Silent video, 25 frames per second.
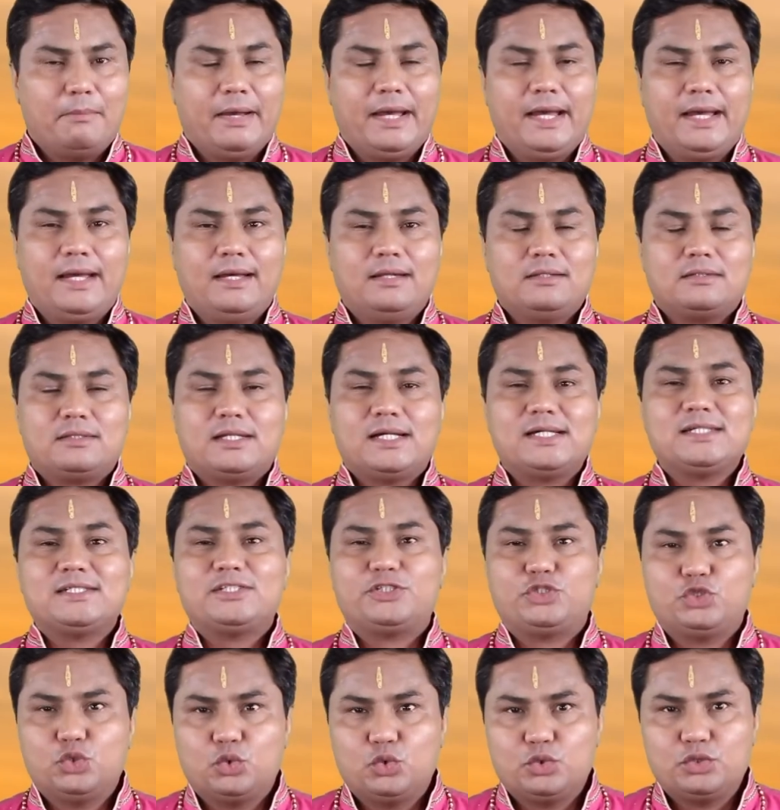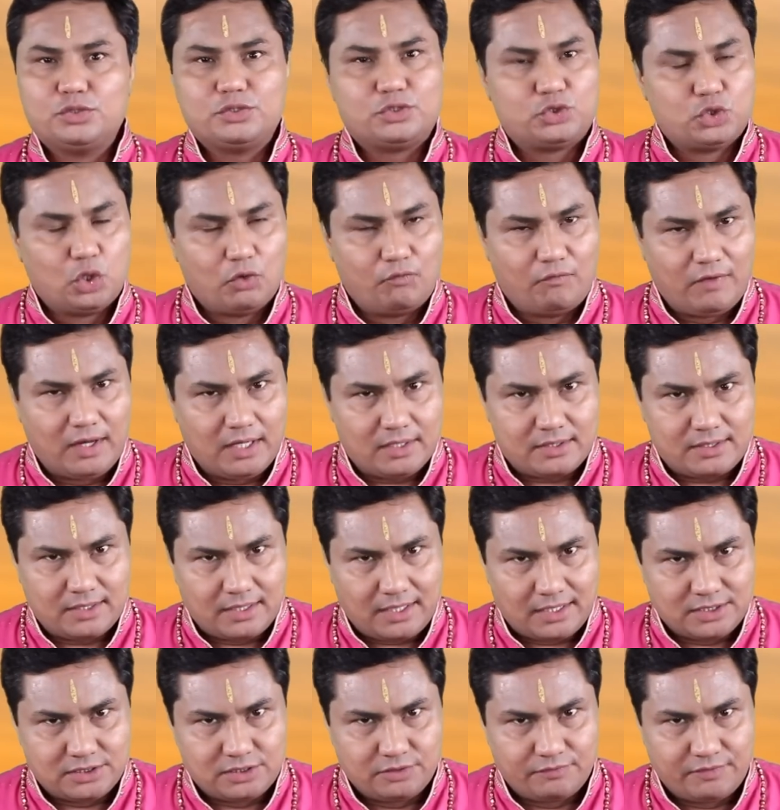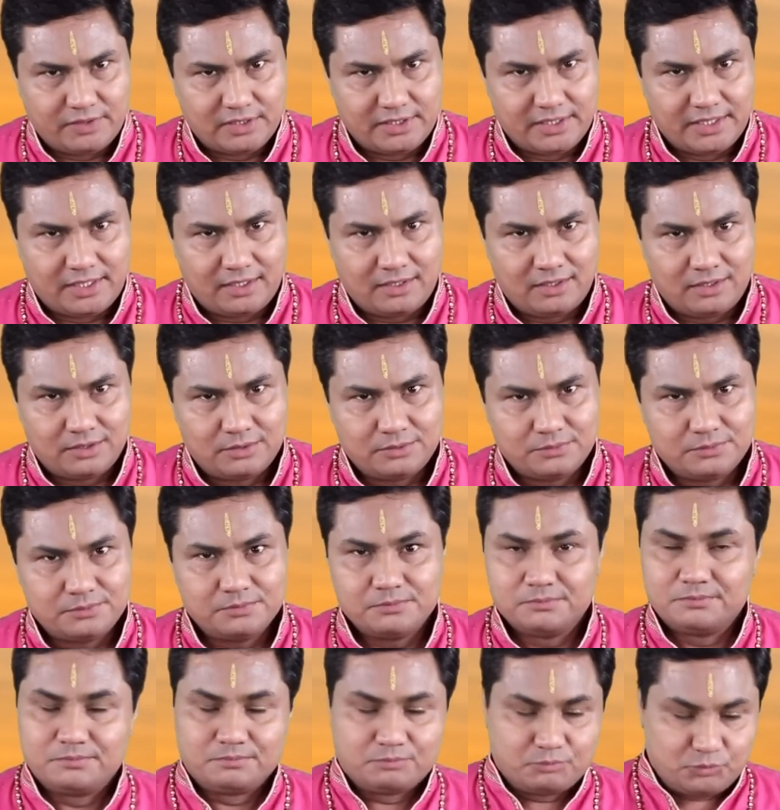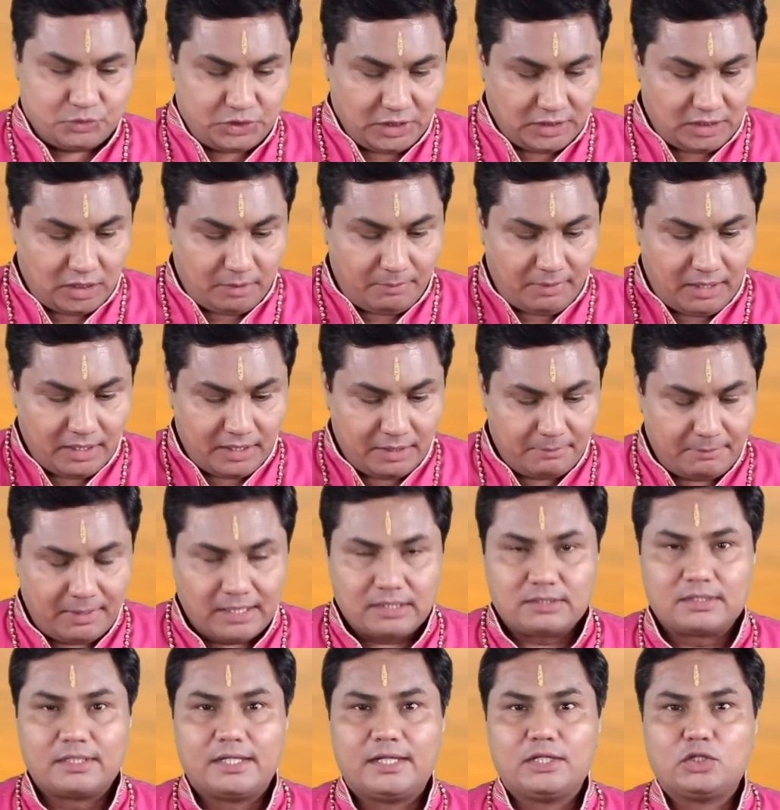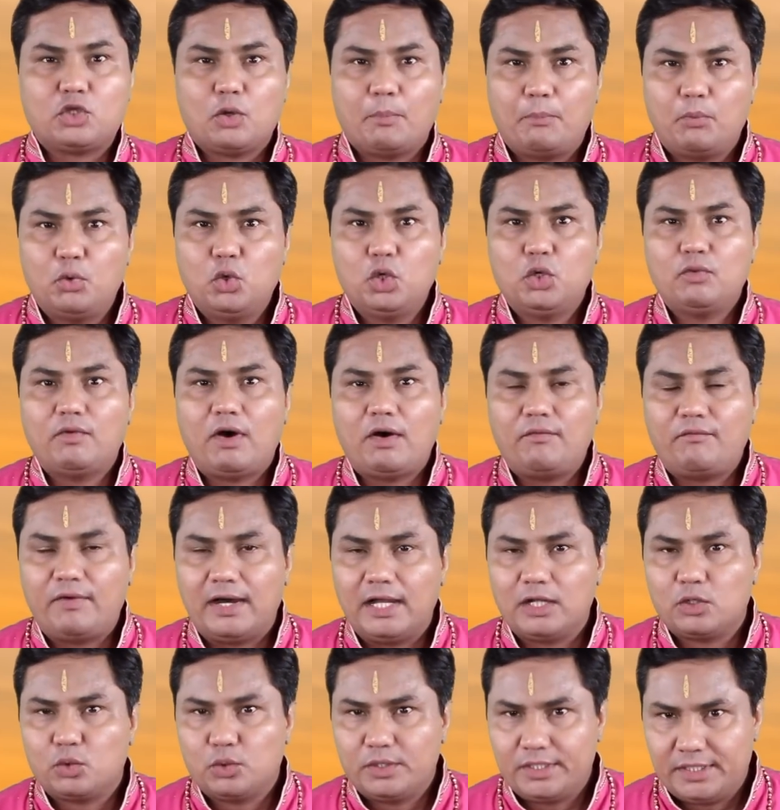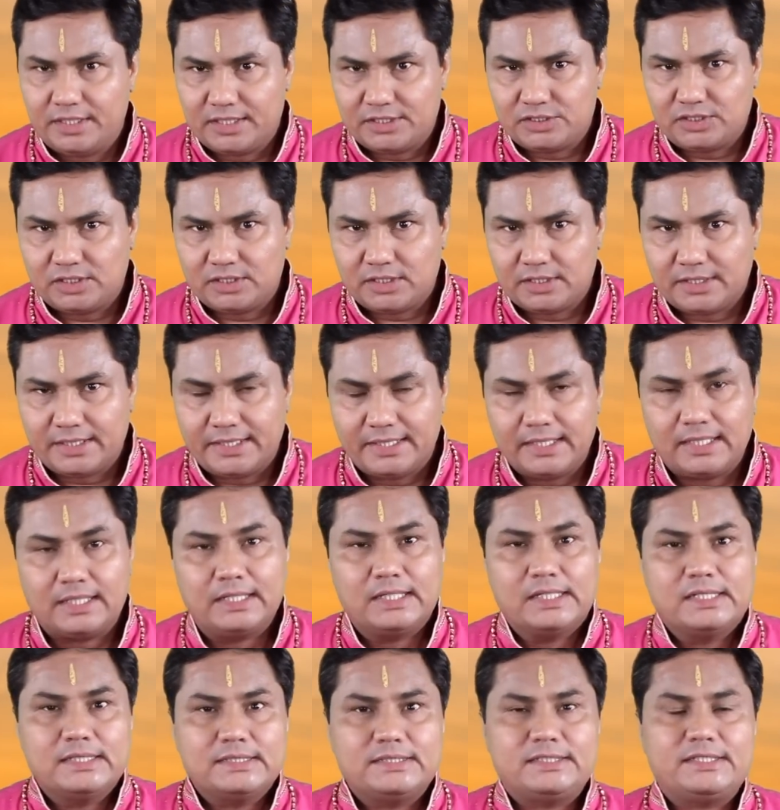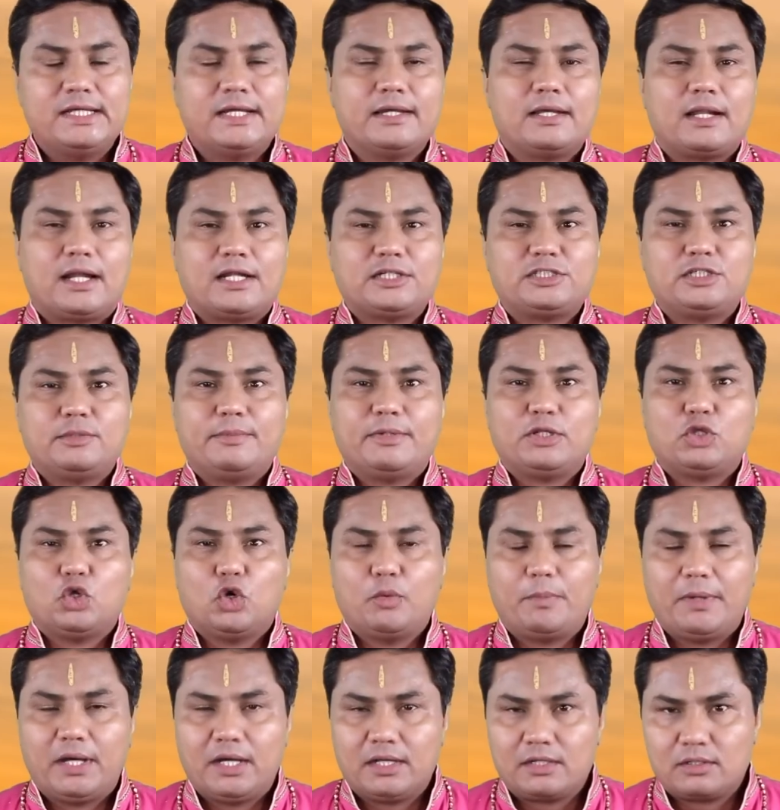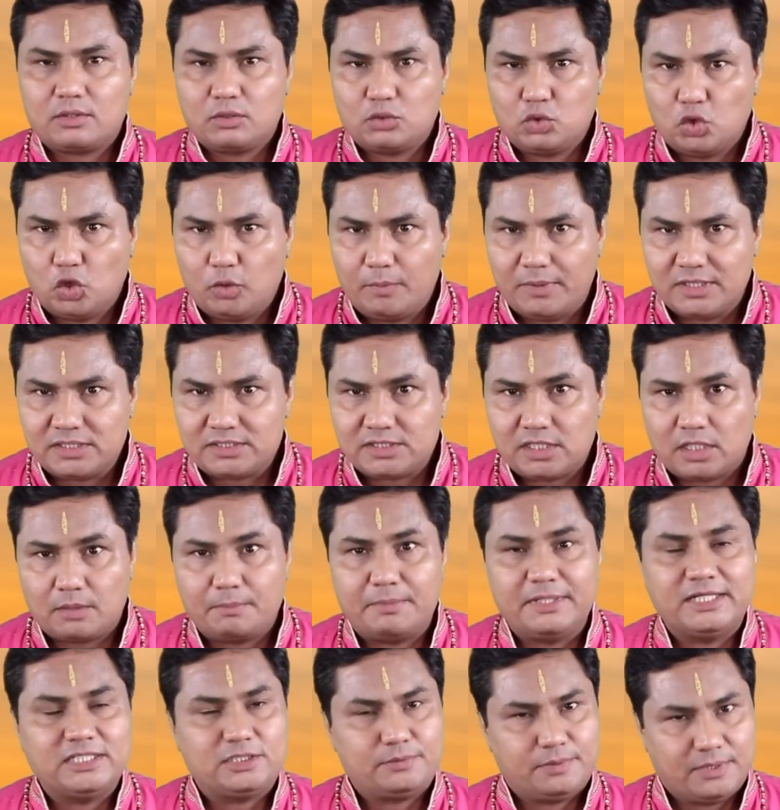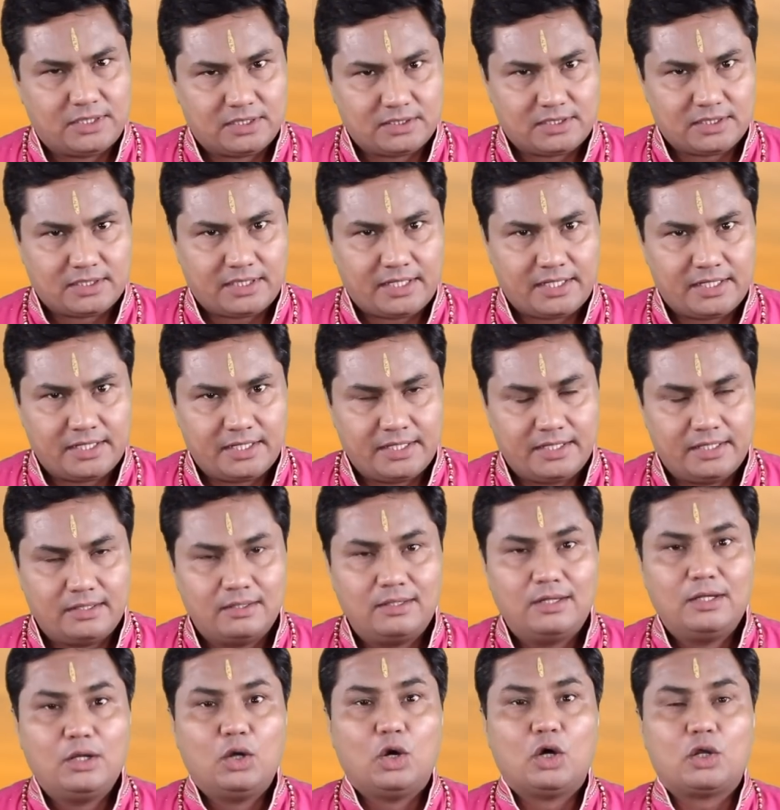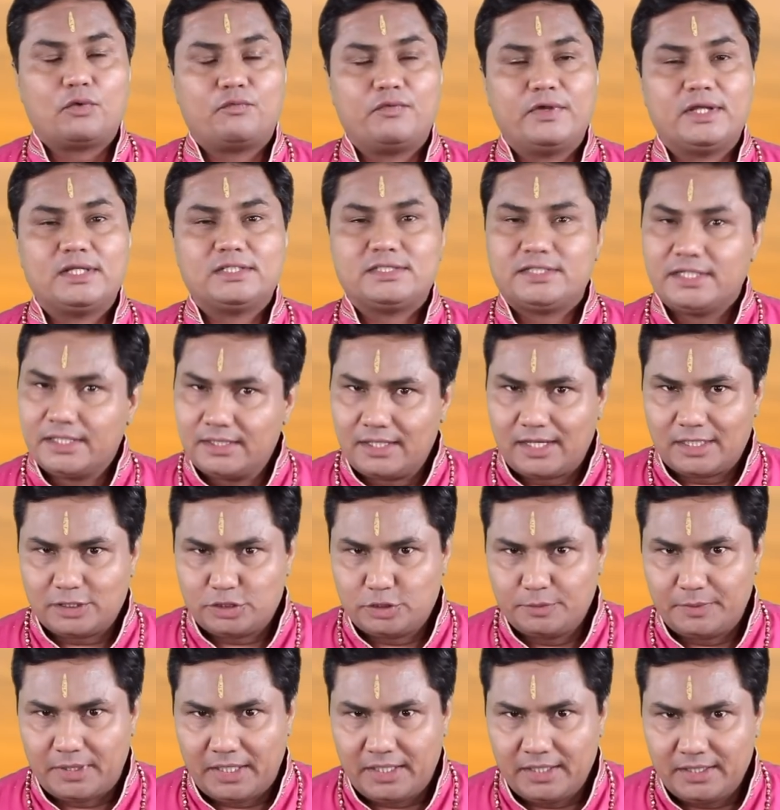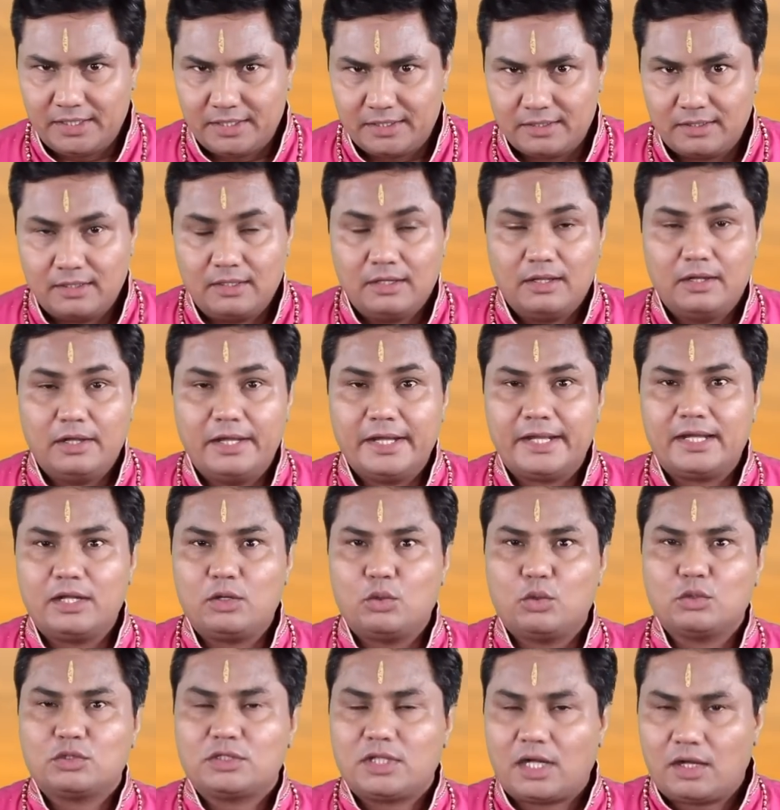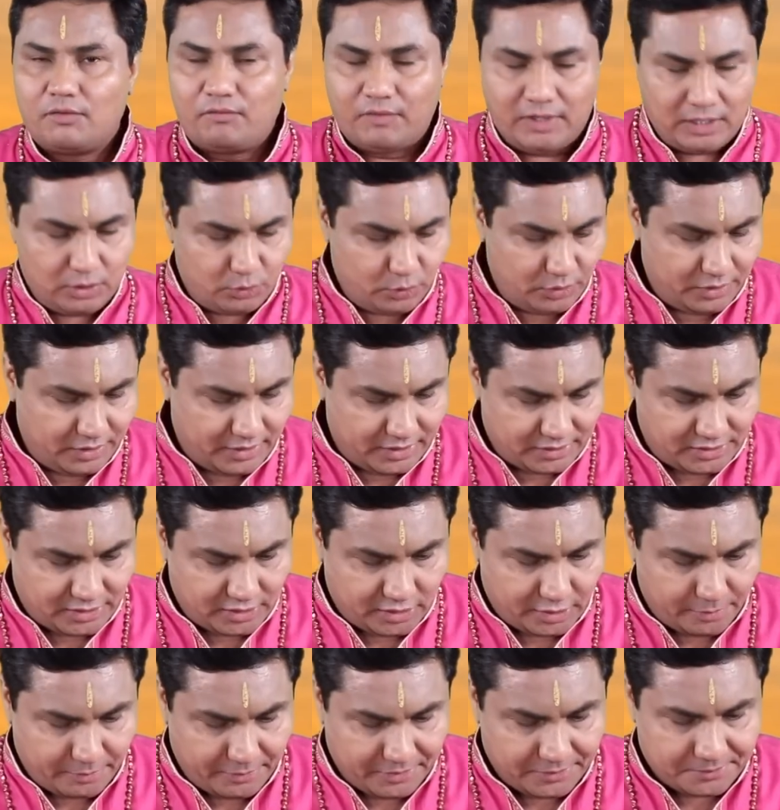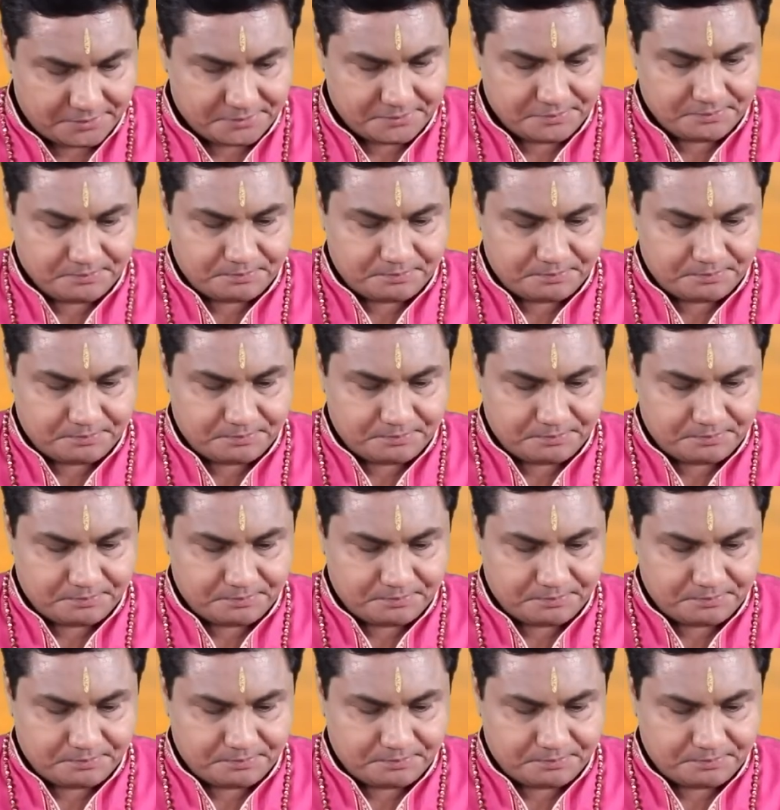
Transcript: मैं 10 जून सोमवार का राशिफल दे रहा हूं चंद्रमा की बात करें तो पूर्वा फाल्गुनी नक्षत्र के सिंह राशि में दोपहर को दो बजकर बीस मिनट तक रहेंगे और फिर सिंह राशि में रहेंगे लेकिन उत्तरा फाल्गुनी नक्षत्र में